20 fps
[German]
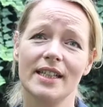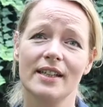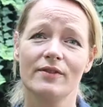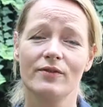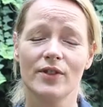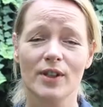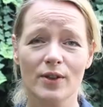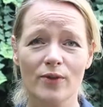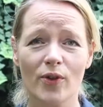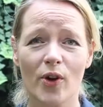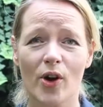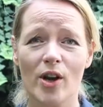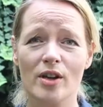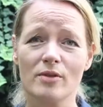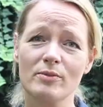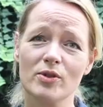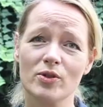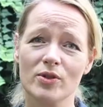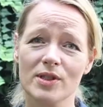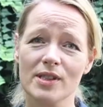Wir wollen
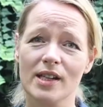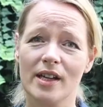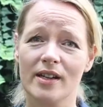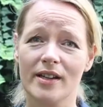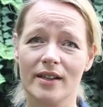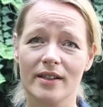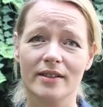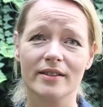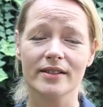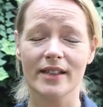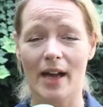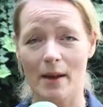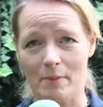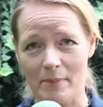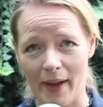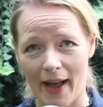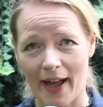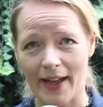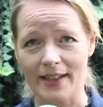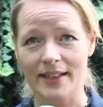mit unserer
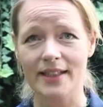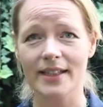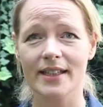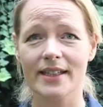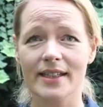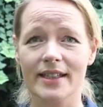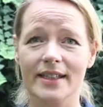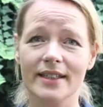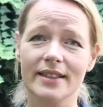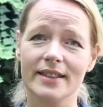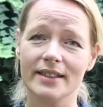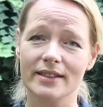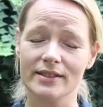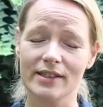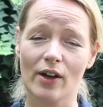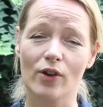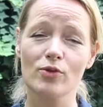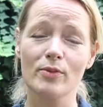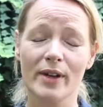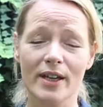Kampagne
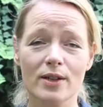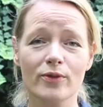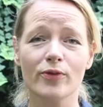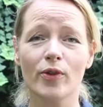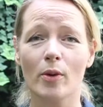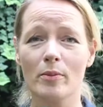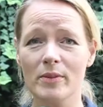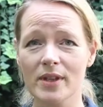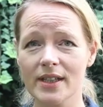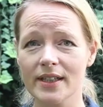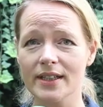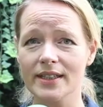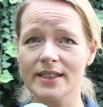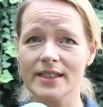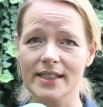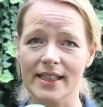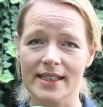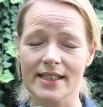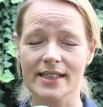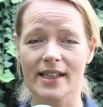darüber informieren,
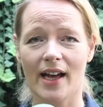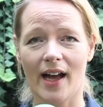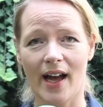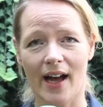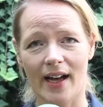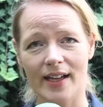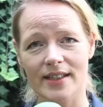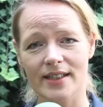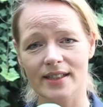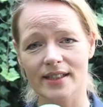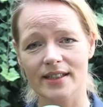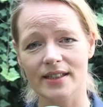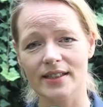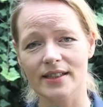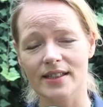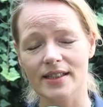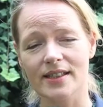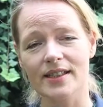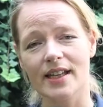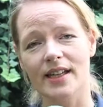dass gerade
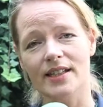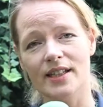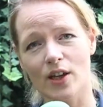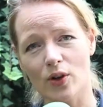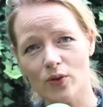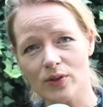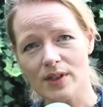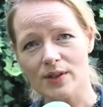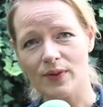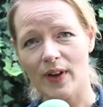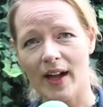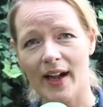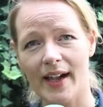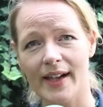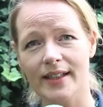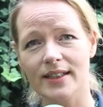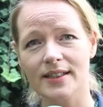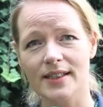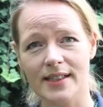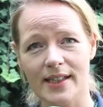das
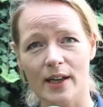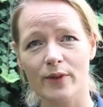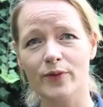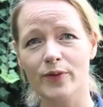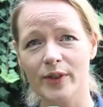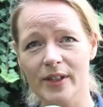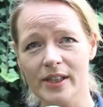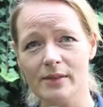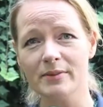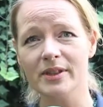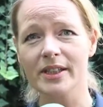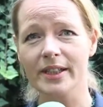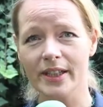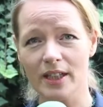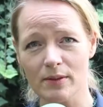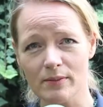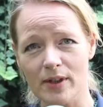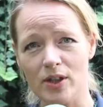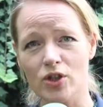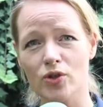Ernährungsverhalten sehr viel mit
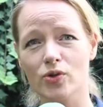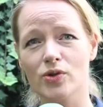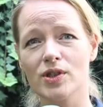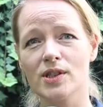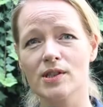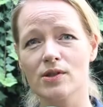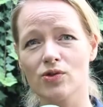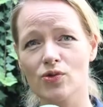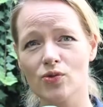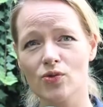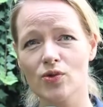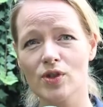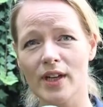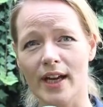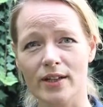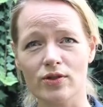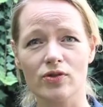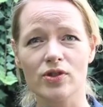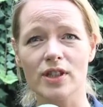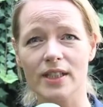Klimaschutz zu tun
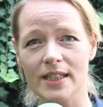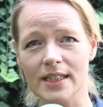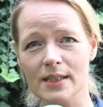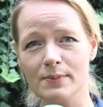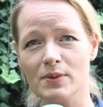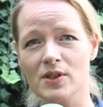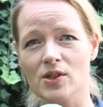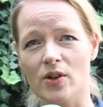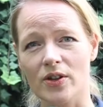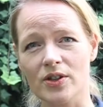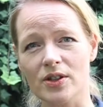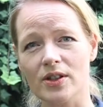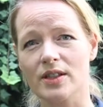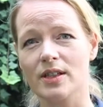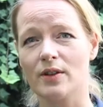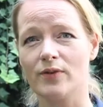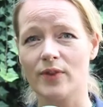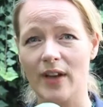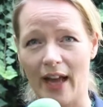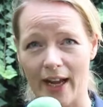hat und insbesondere
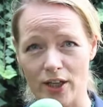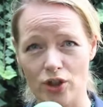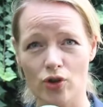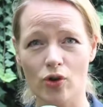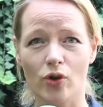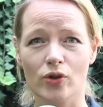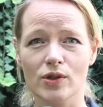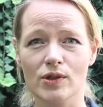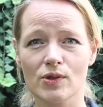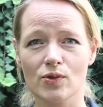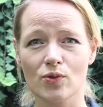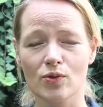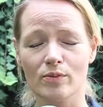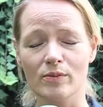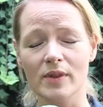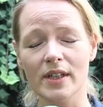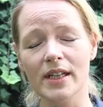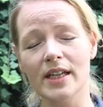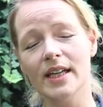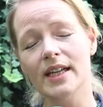der Fleischkonsum.
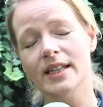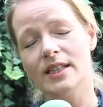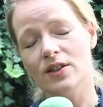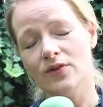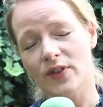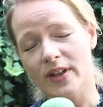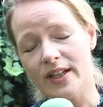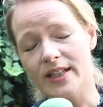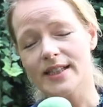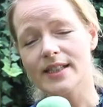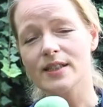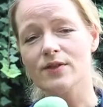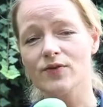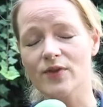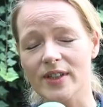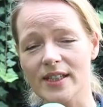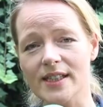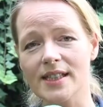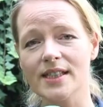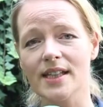Die wenigsten
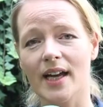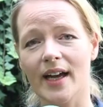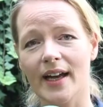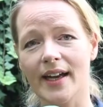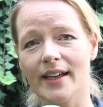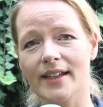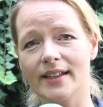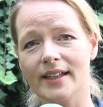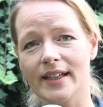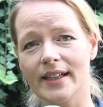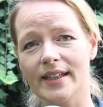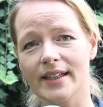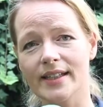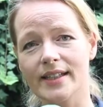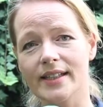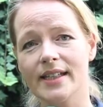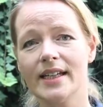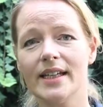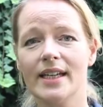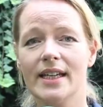wissen eigentlich,
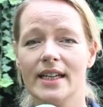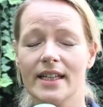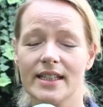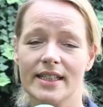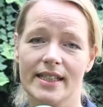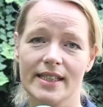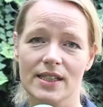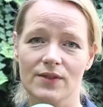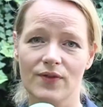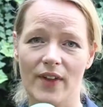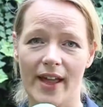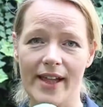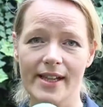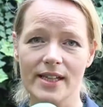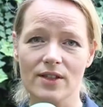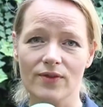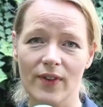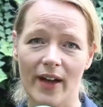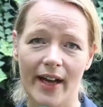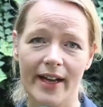dass
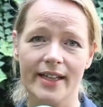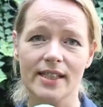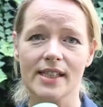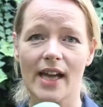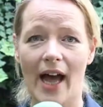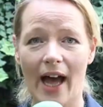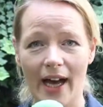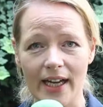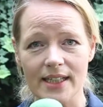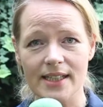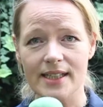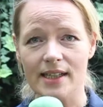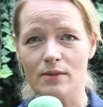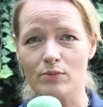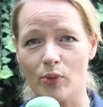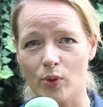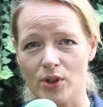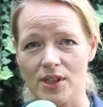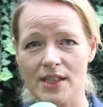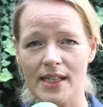weltweit 18
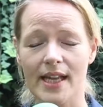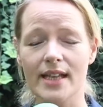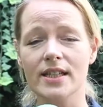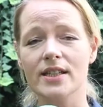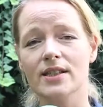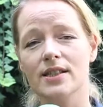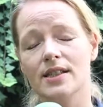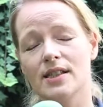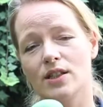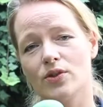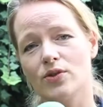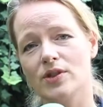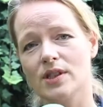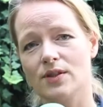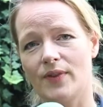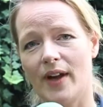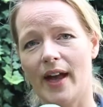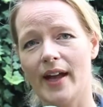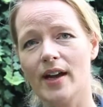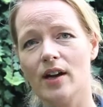Prozent des
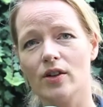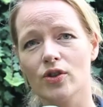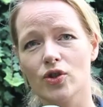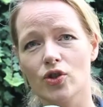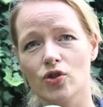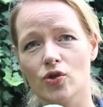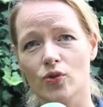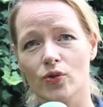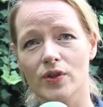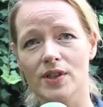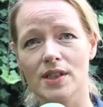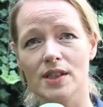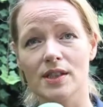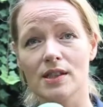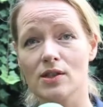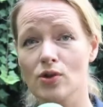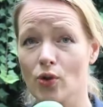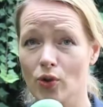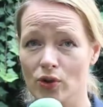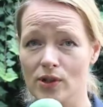CO2-Ausstoßes
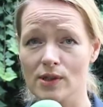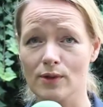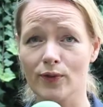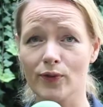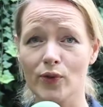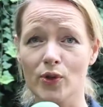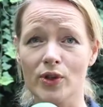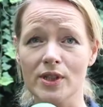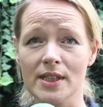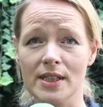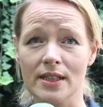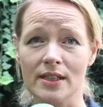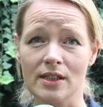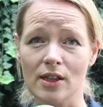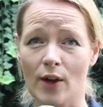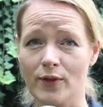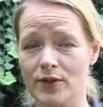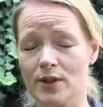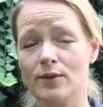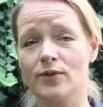zurückzuführen sind
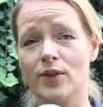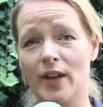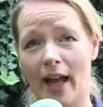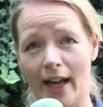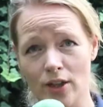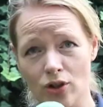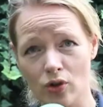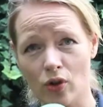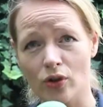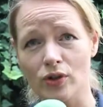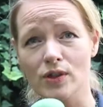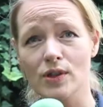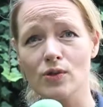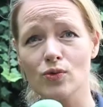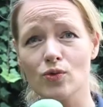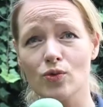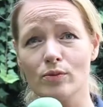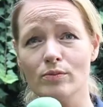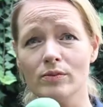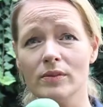auf den
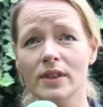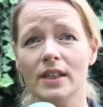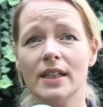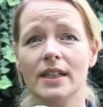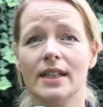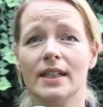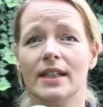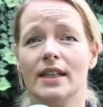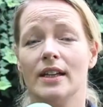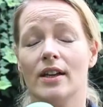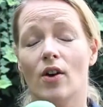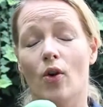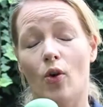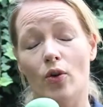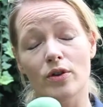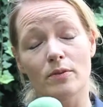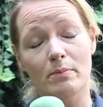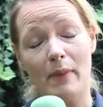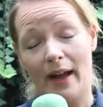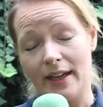Fleischkonsum.
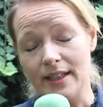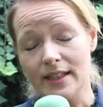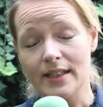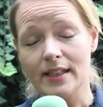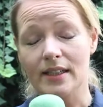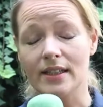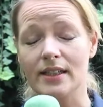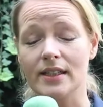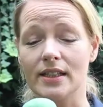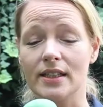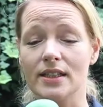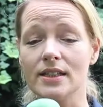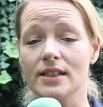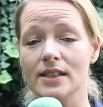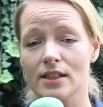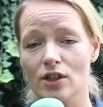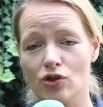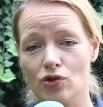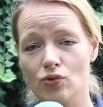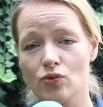Und manche
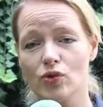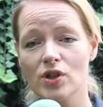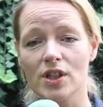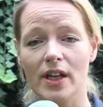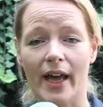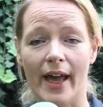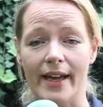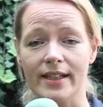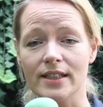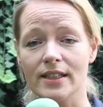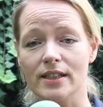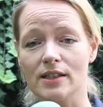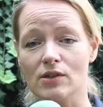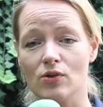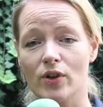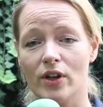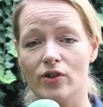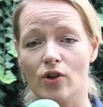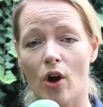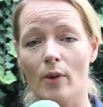Institute rechnen
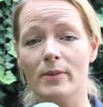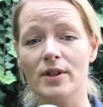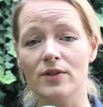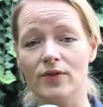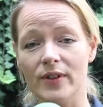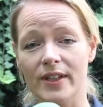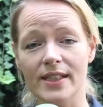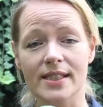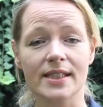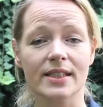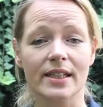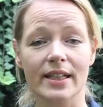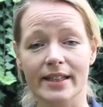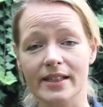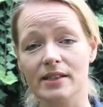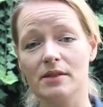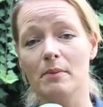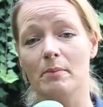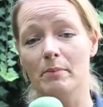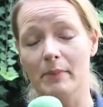sogar noch mit
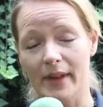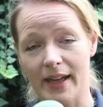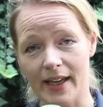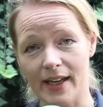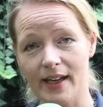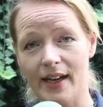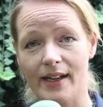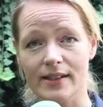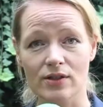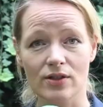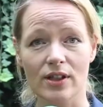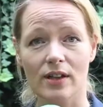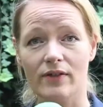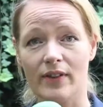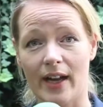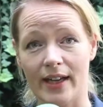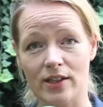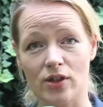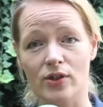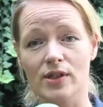wesentlich mehr, also einer
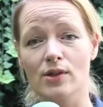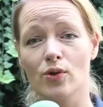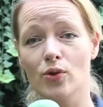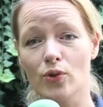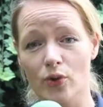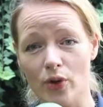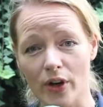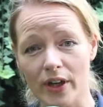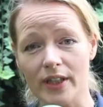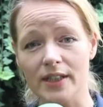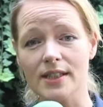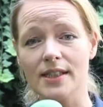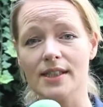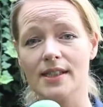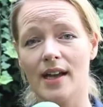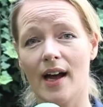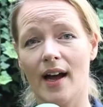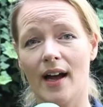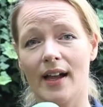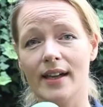weitaus höheren
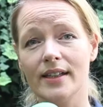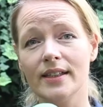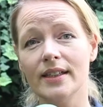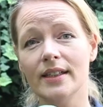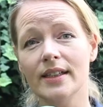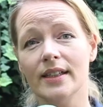Zahl.